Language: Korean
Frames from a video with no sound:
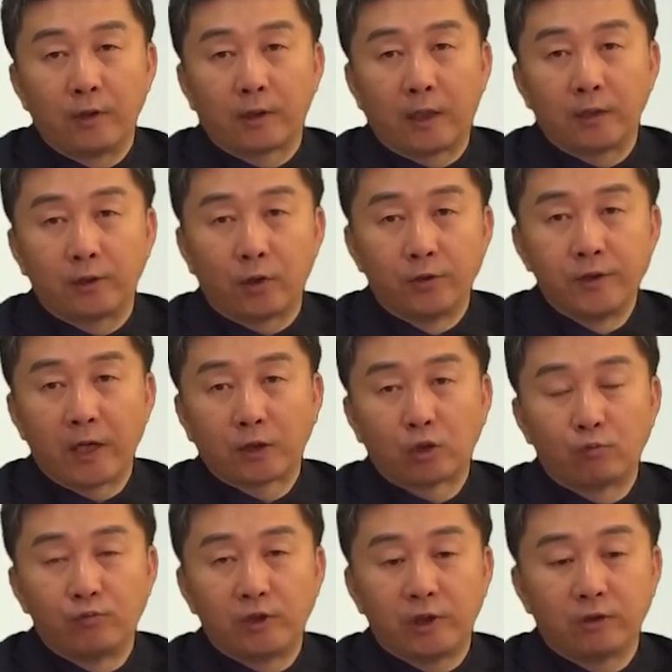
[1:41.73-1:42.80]
그러니까
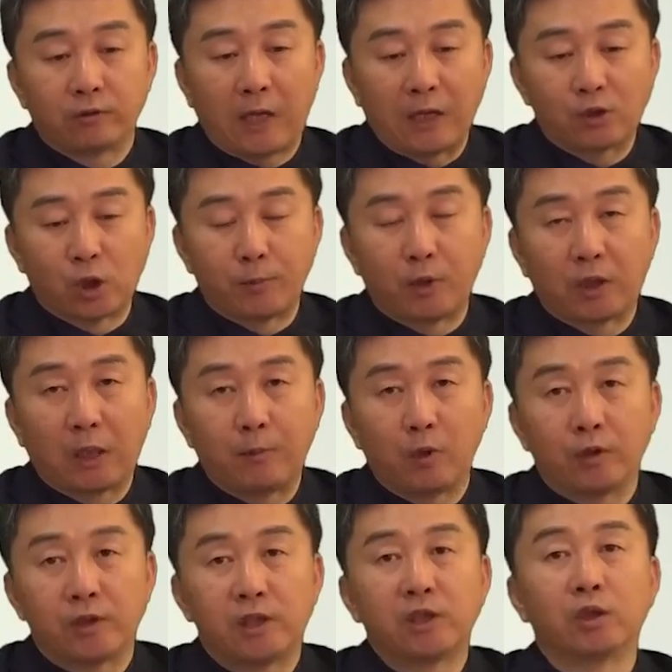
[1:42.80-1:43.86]
현장에서 움직이는
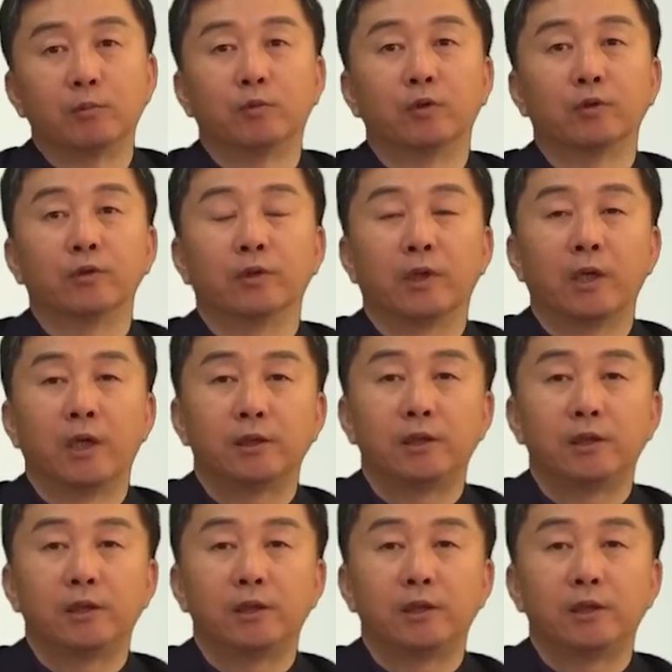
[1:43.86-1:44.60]
간첩이었다면 지금은